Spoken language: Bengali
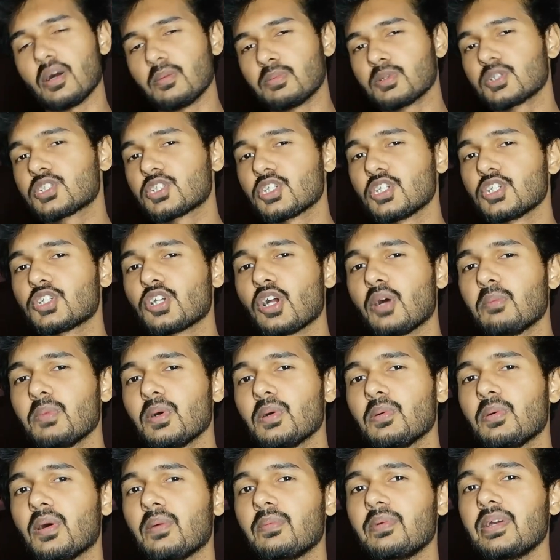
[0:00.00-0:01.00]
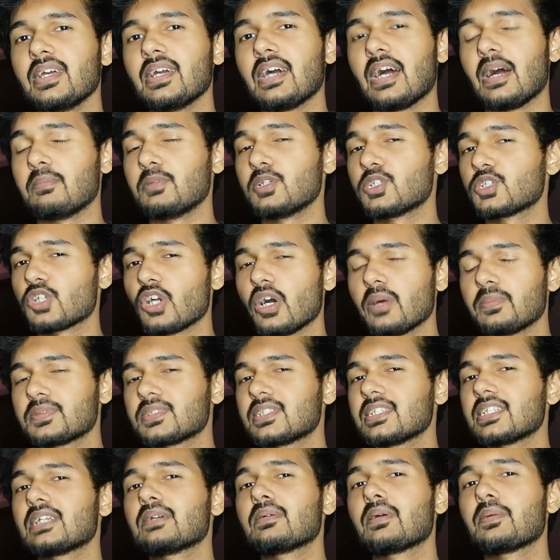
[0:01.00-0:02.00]
অবশ্যই সম্ভব হবে আমি সব
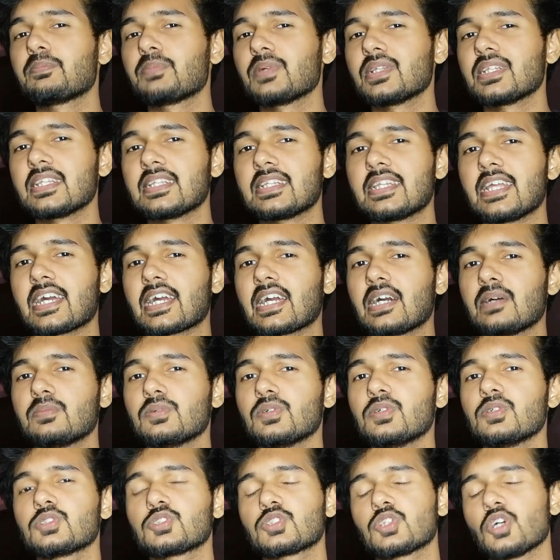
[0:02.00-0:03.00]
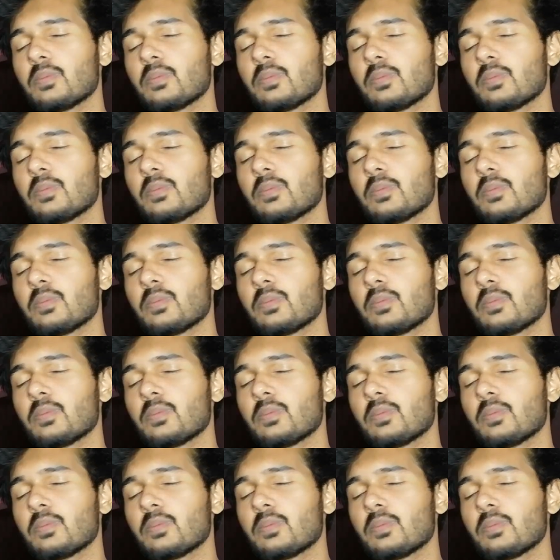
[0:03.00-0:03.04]
সেট আপনাদের দেখাবো